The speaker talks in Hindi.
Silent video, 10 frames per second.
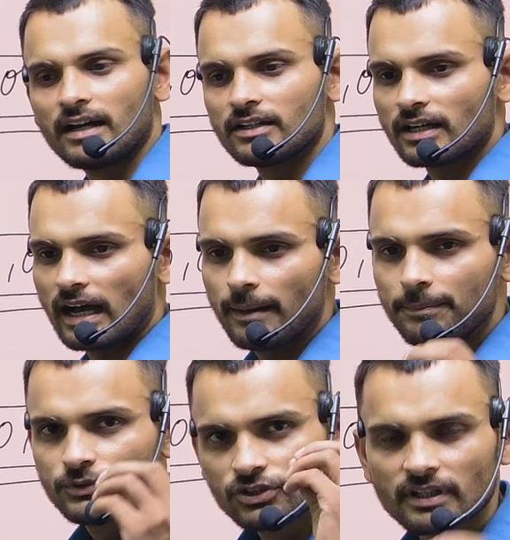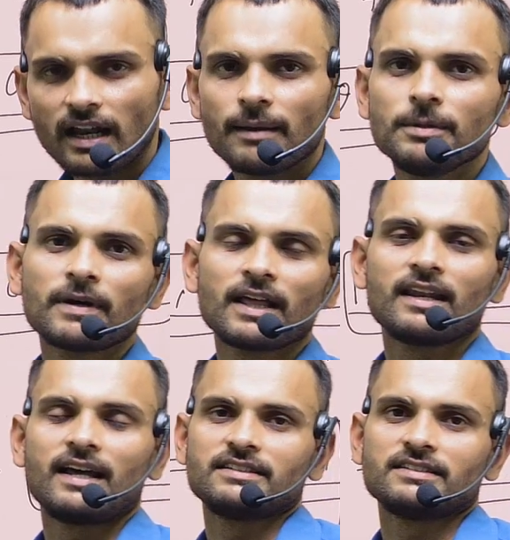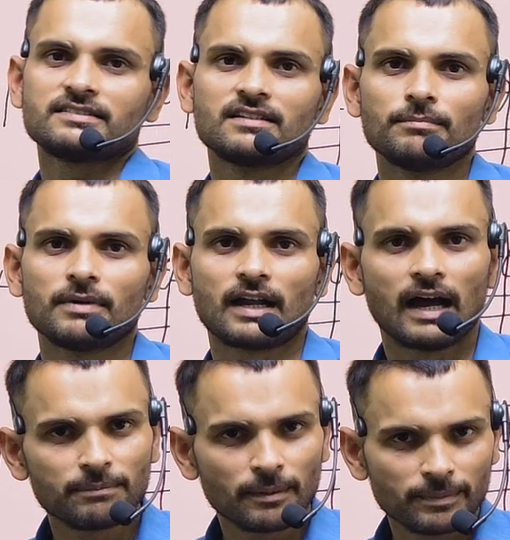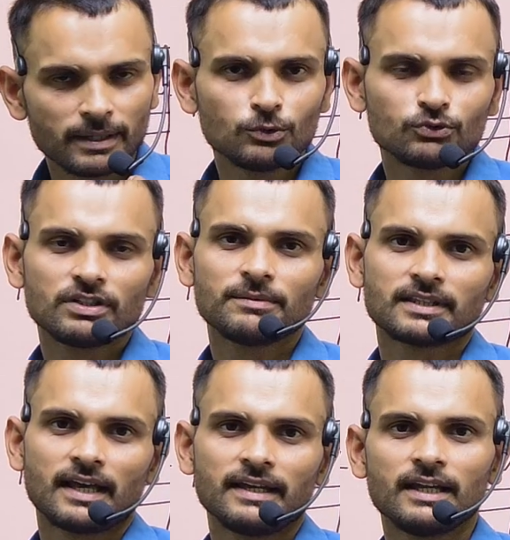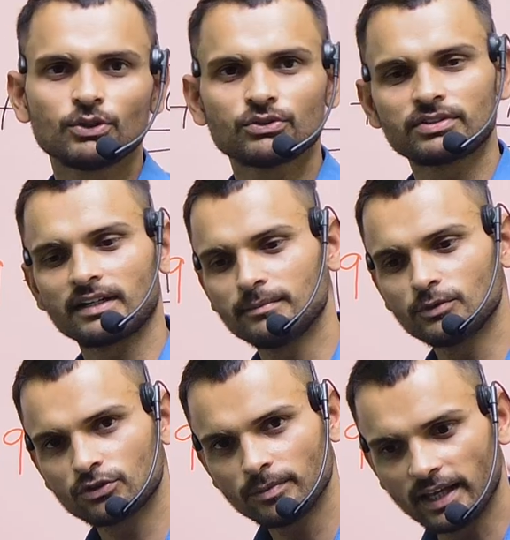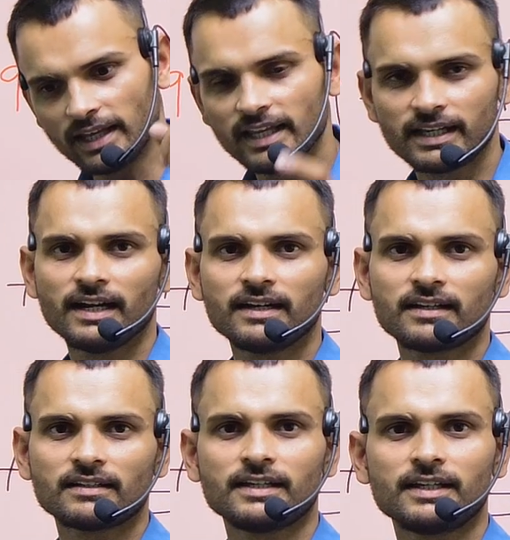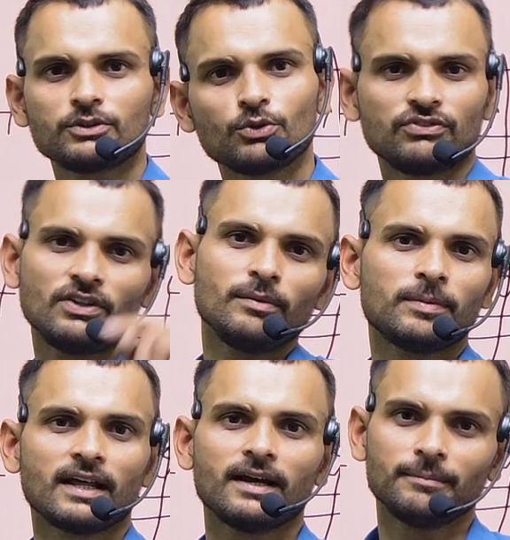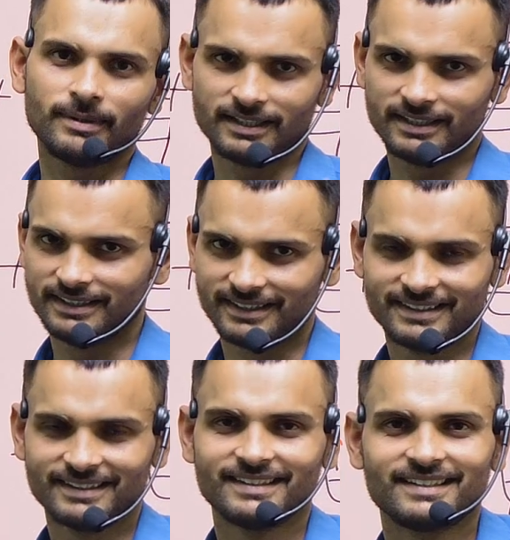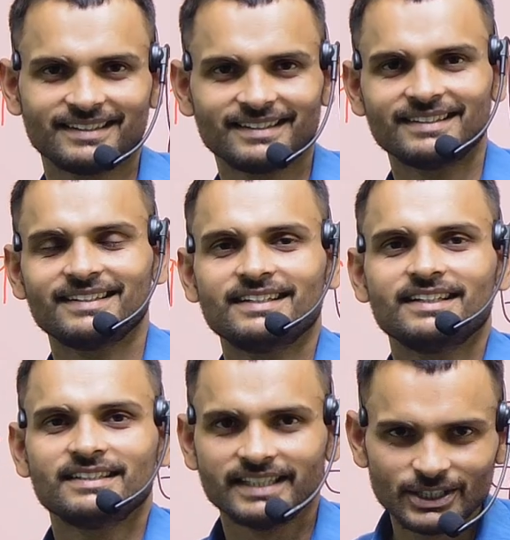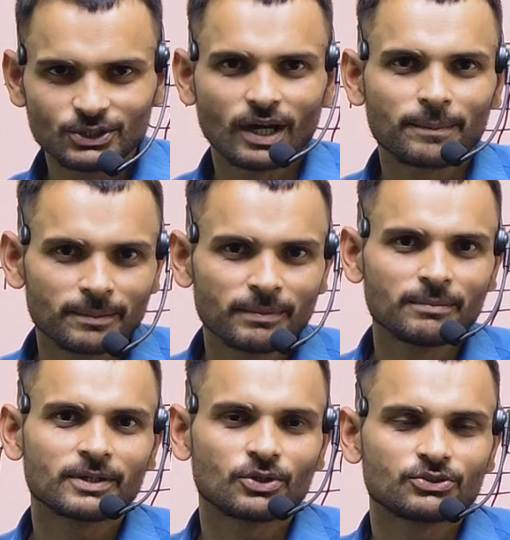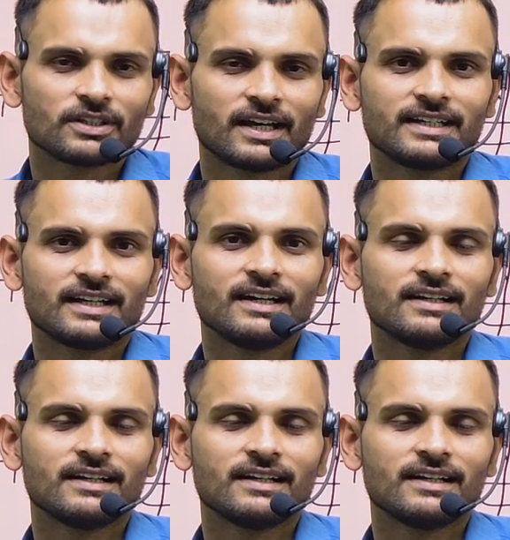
आप जितना भी बड़ा लार्जेस्ट नंबर आप अपने मुंह से बताएंगे तो सर हम उसमें एक ऐड कर देंगे तो उससे भी बड़ा हम बता देंगे यही तो आपके मन में क्वेश्चन आएगा